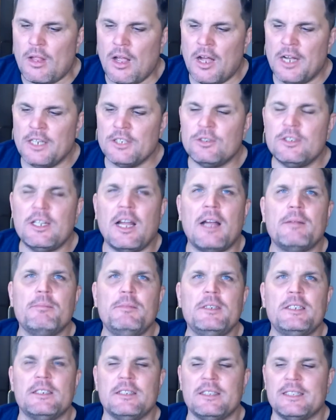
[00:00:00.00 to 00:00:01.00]
Also da ein
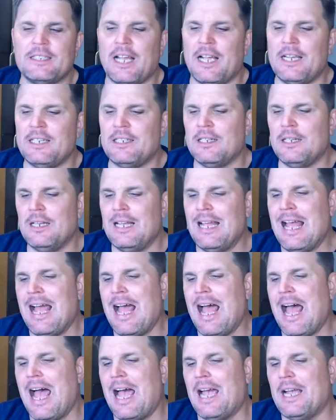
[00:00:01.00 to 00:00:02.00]
bisschen Zeit
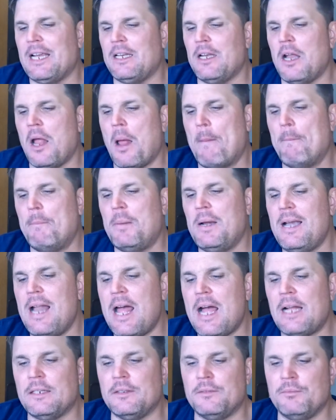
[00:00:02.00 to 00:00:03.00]

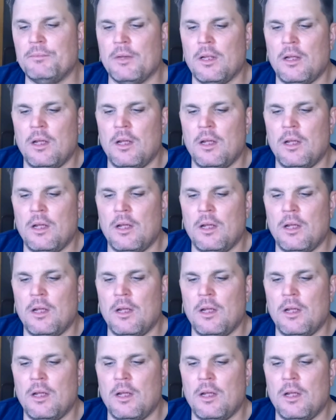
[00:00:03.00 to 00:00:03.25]
einplanen.